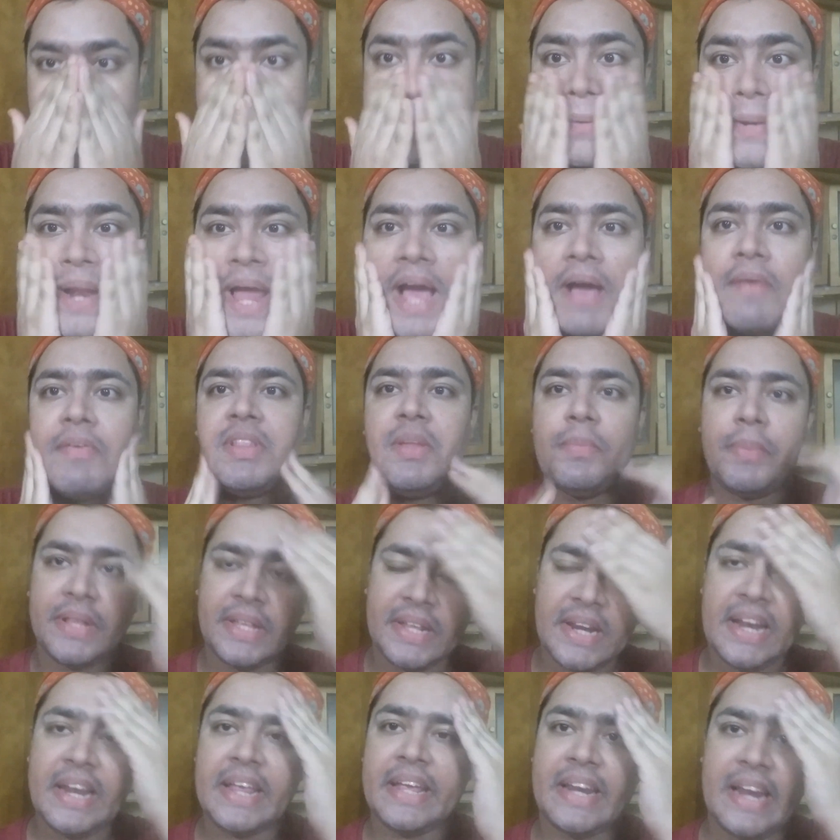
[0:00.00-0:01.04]
ஸோ நான் வந்து
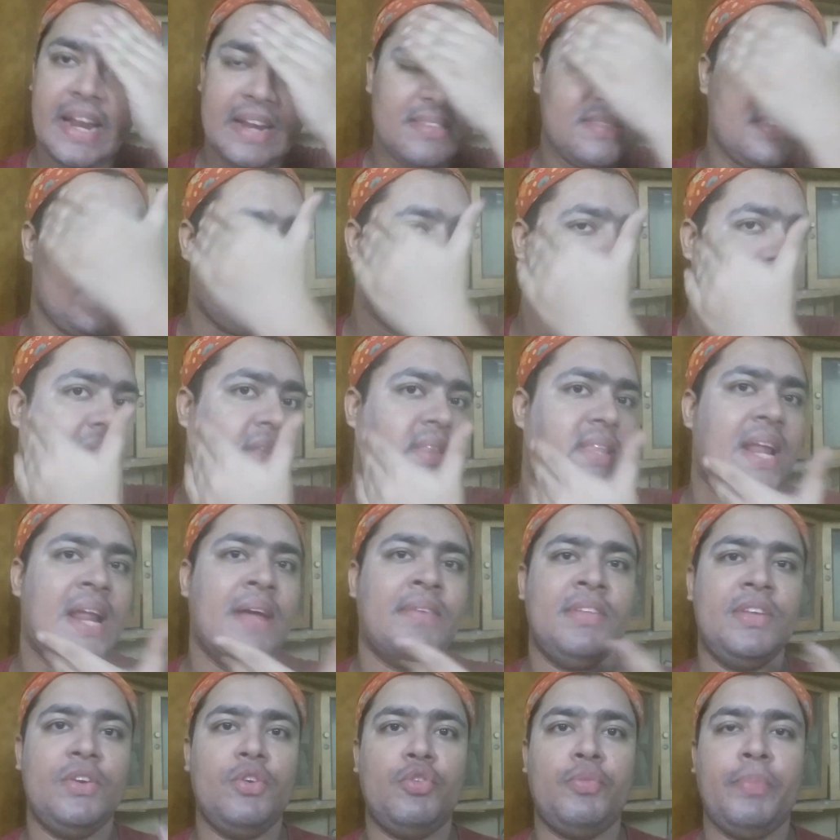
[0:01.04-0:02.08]
பார்த்திங்கன்னா இன்றைக்கி கிளென்சிங் மில்க் தான்
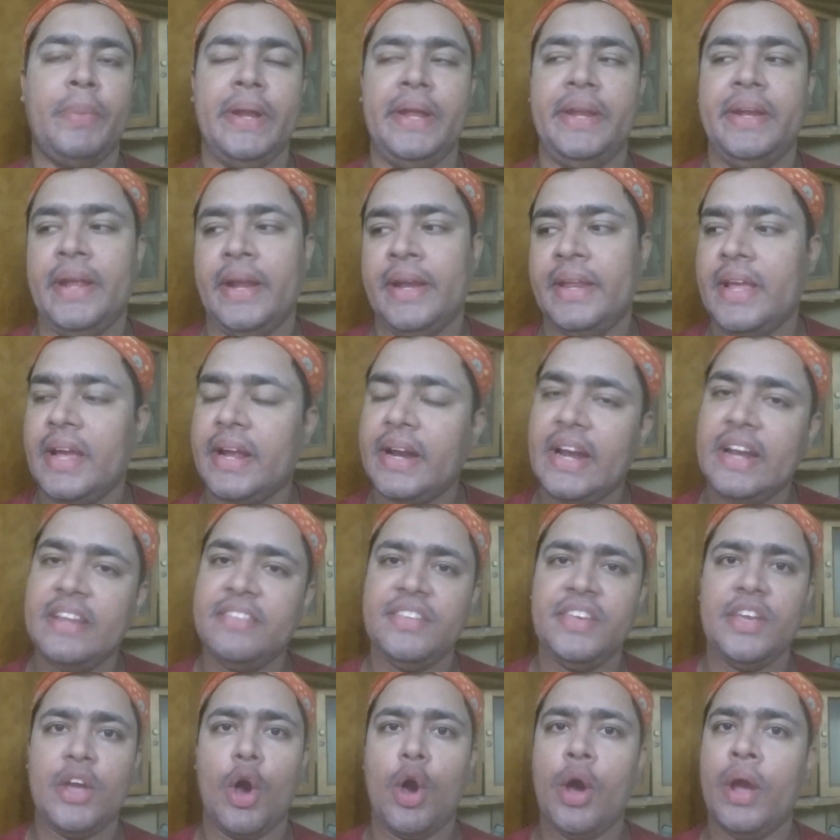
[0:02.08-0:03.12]
நான் வந்து யூஸ் பண்ணிக்கிட்டேன் நீங்கள்
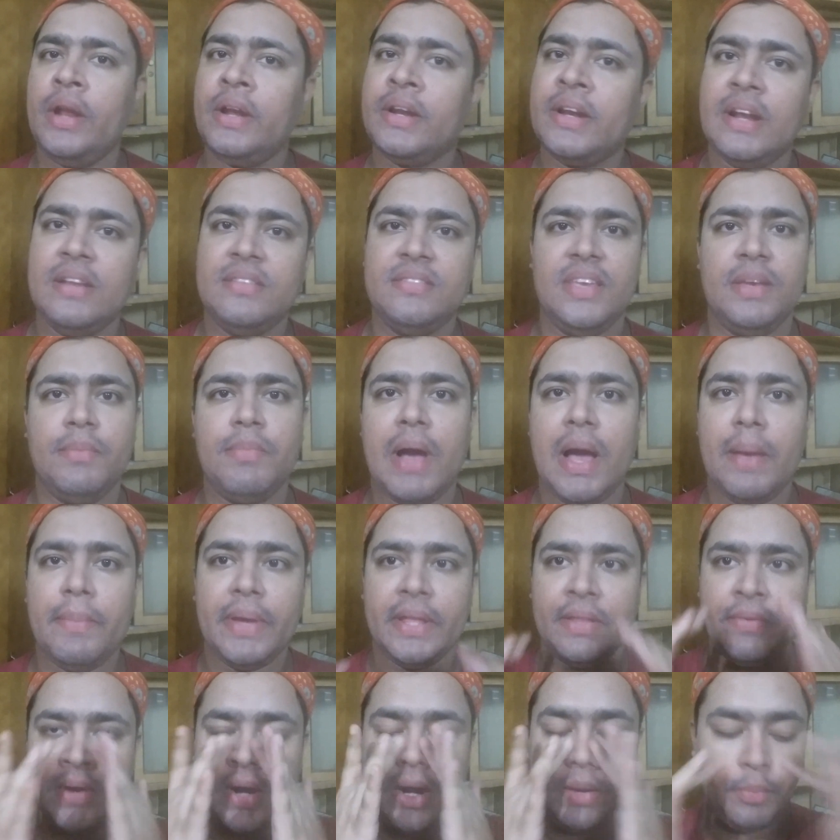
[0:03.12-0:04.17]
கிளென்சிங் ஆயில் கிளென்சிங் பாம்
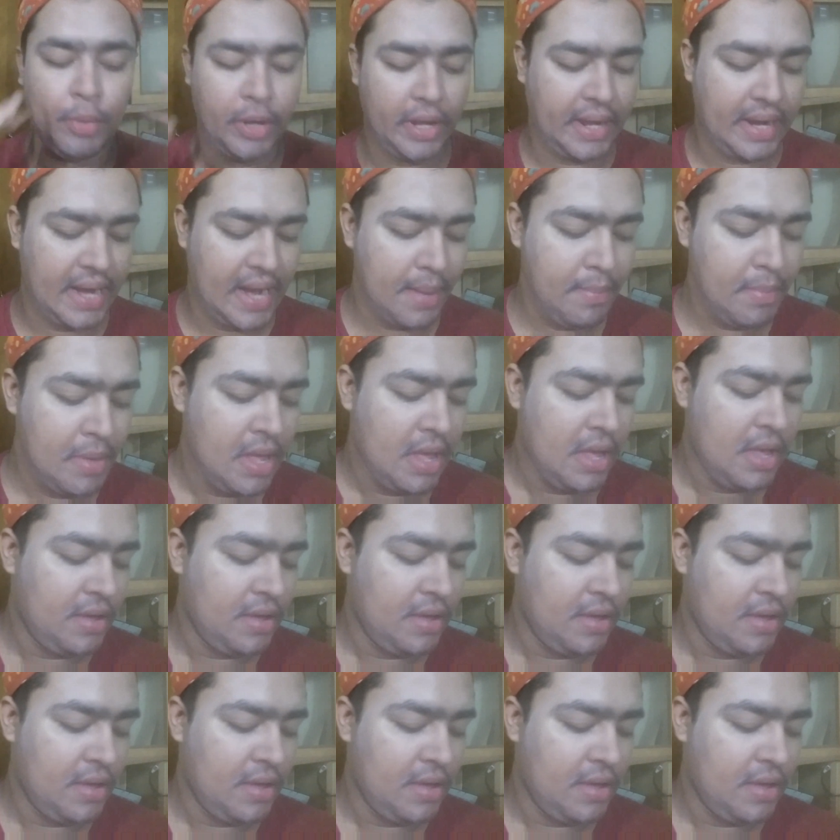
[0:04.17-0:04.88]
எது வேணாலும் போய்க்கலாம்